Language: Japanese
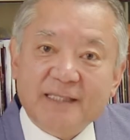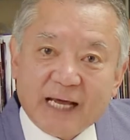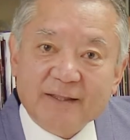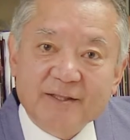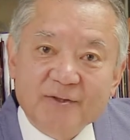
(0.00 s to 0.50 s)
い
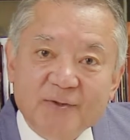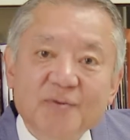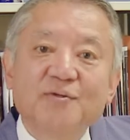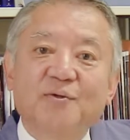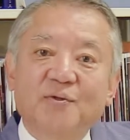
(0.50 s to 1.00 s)
たと
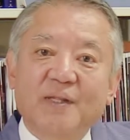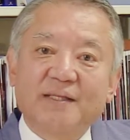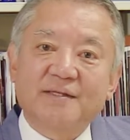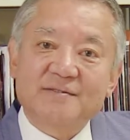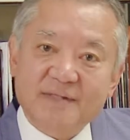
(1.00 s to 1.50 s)
いうこと
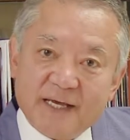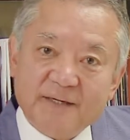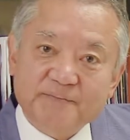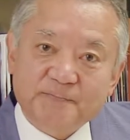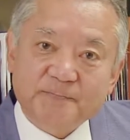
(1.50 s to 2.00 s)
なんですね